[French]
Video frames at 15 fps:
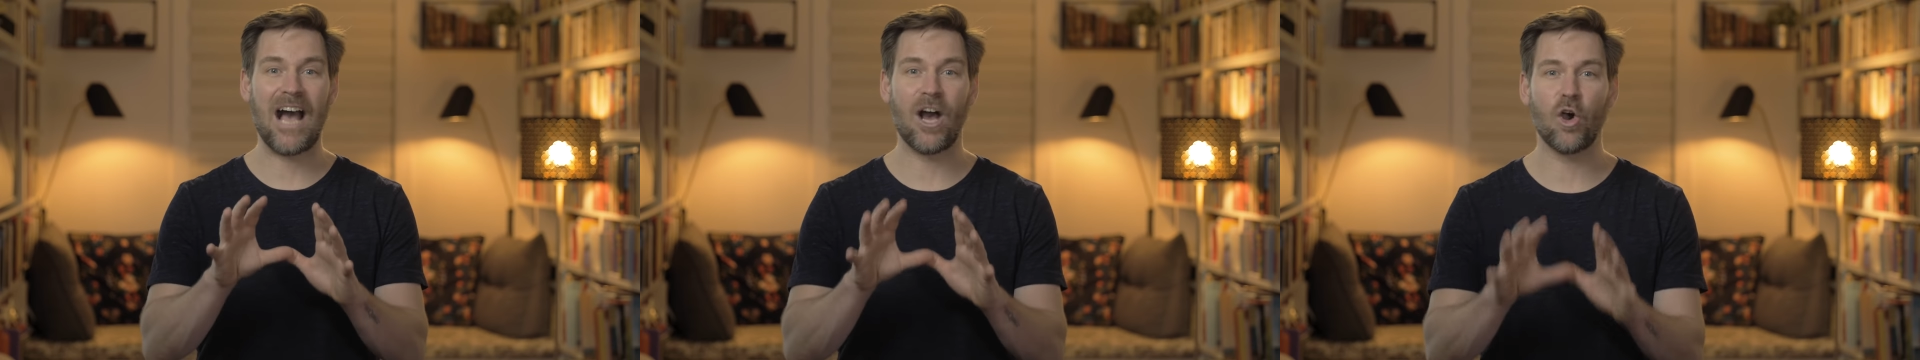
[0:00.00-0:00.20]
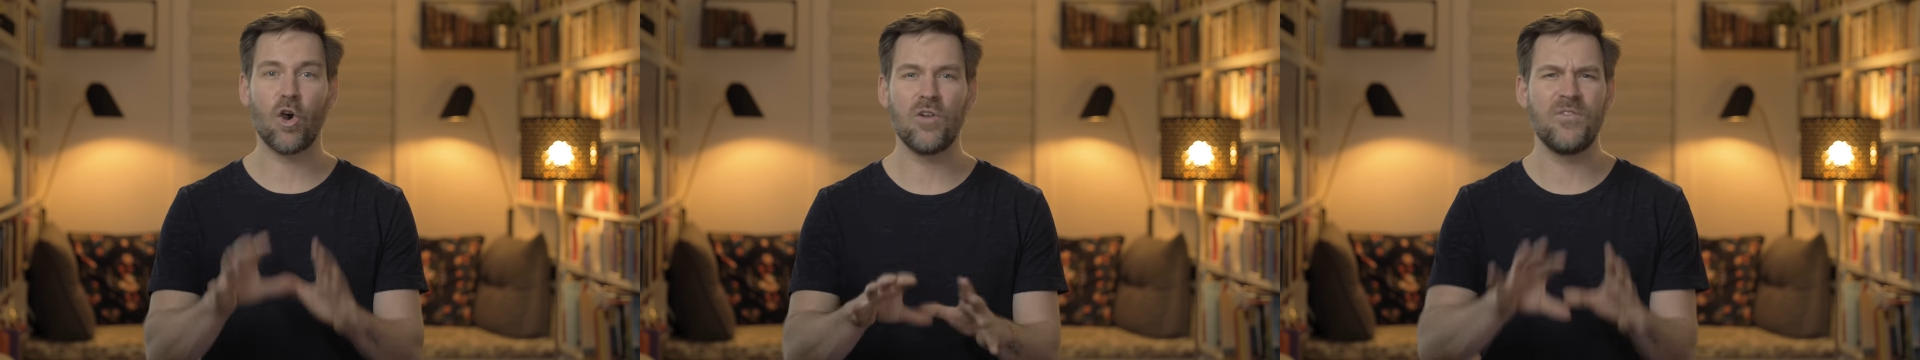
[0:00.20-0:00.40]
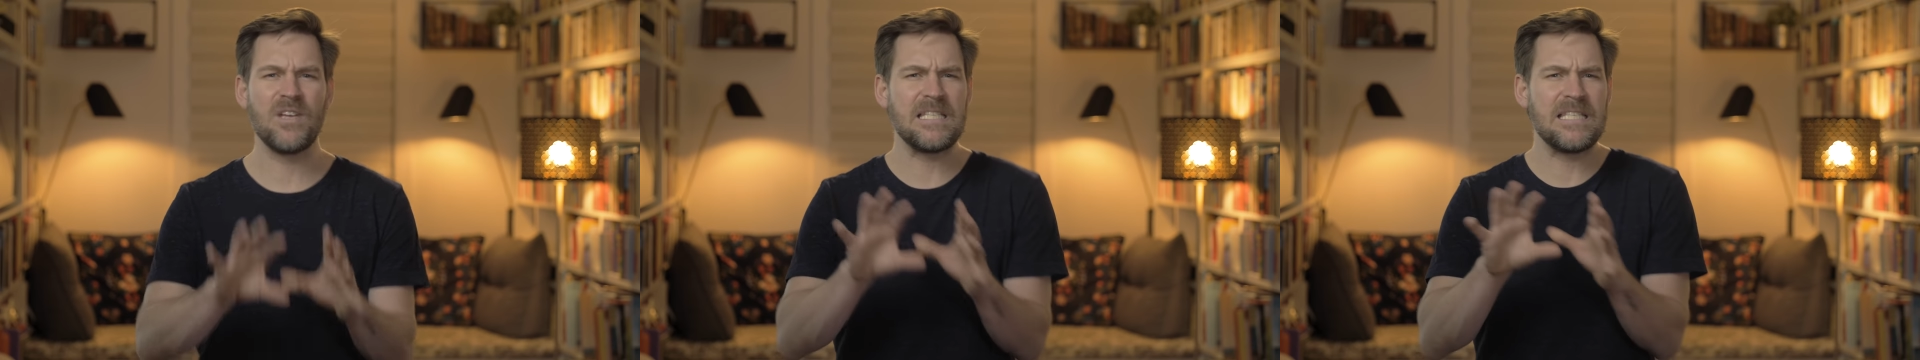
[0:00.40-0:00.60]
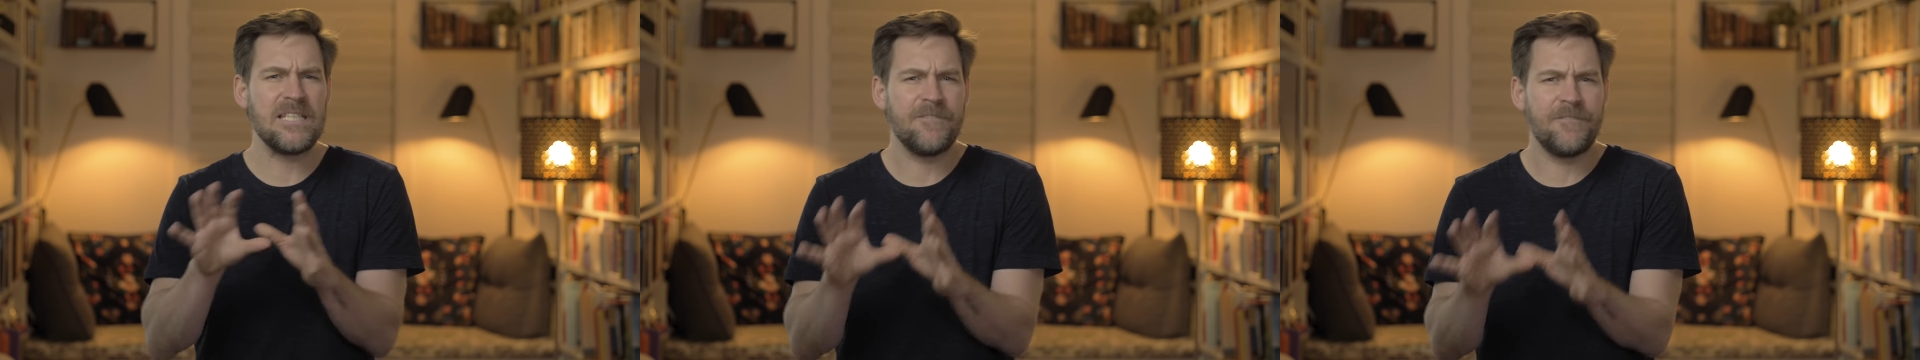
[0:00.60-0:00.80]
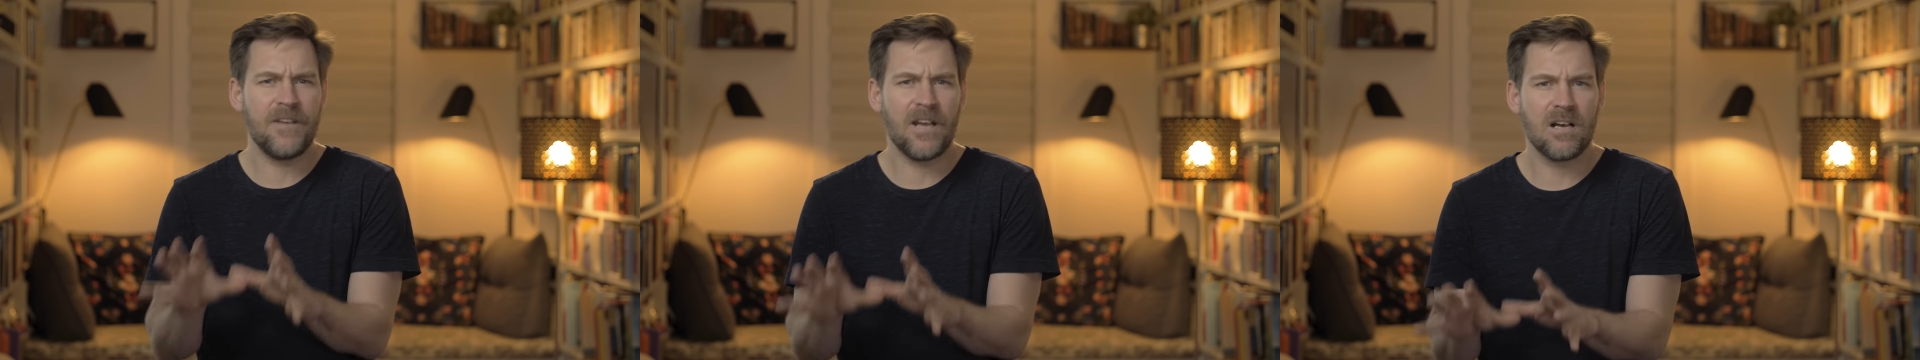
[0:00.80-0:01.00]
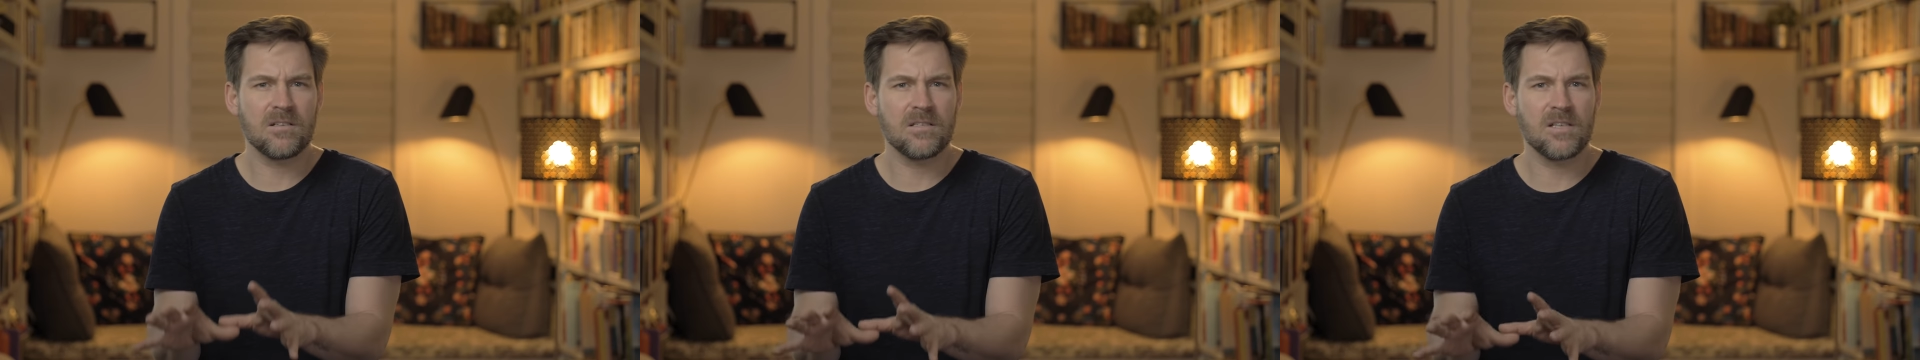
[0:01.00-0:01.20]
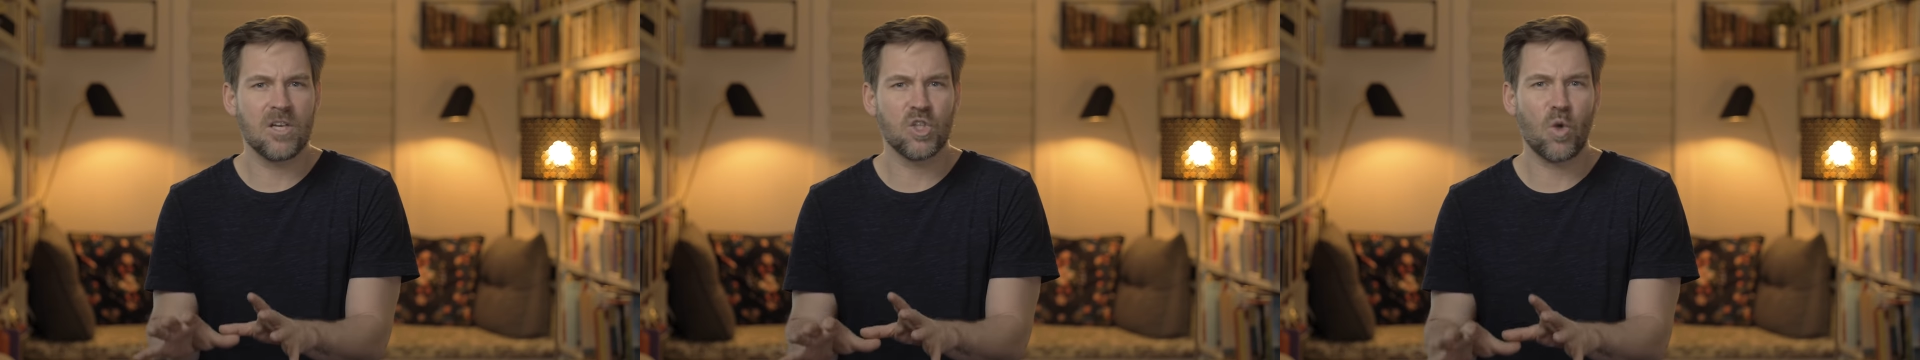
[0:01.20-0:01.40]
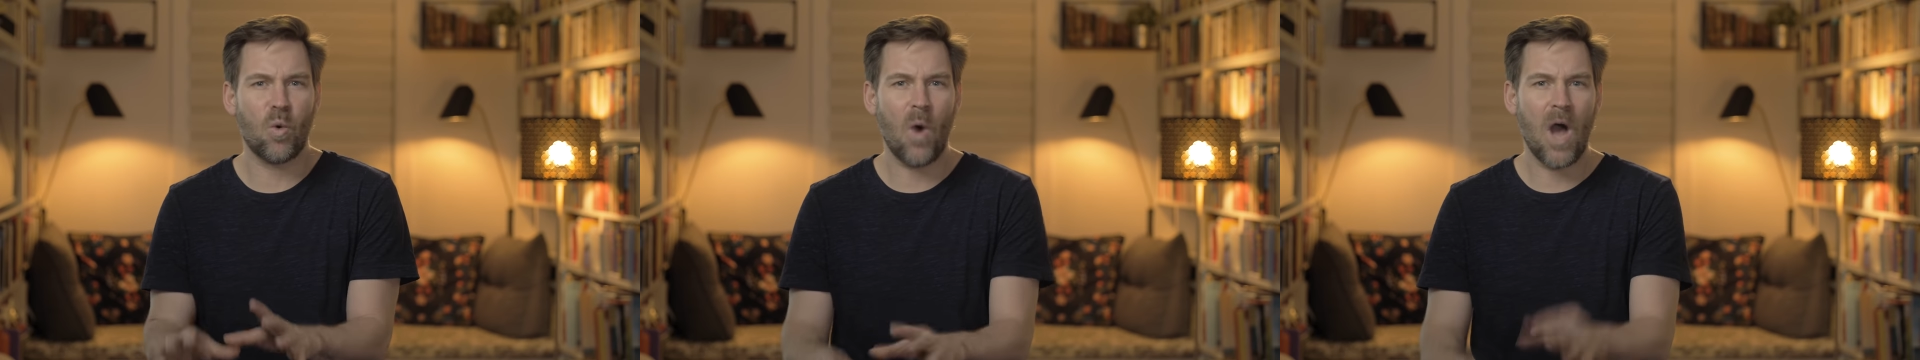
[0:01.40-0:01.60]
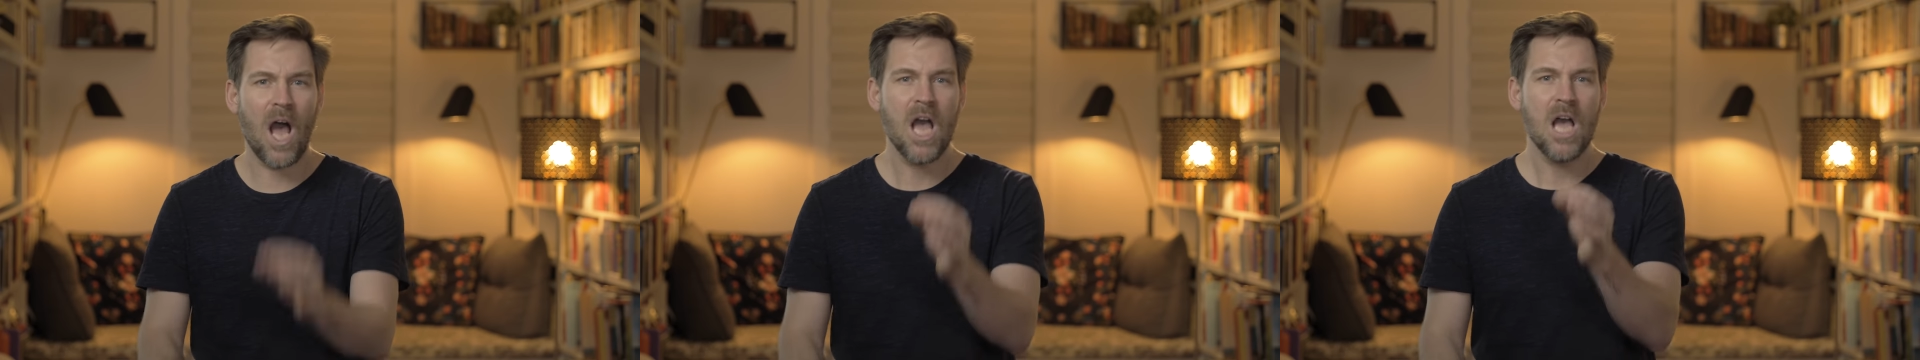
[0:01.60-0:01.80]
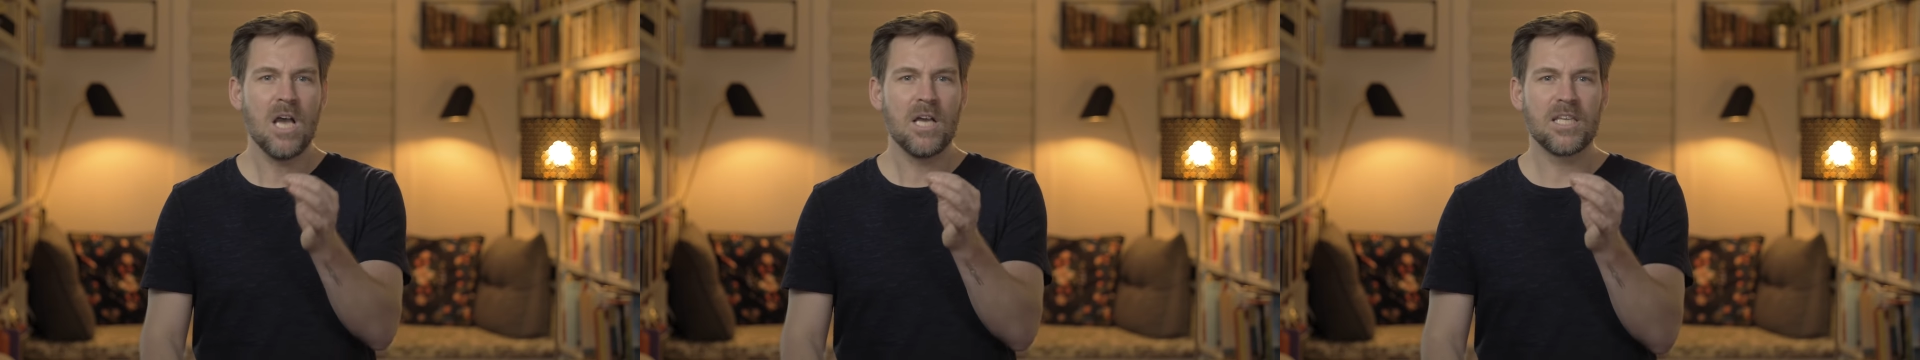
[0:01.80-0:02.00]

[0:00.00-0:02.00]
à relever différents endroits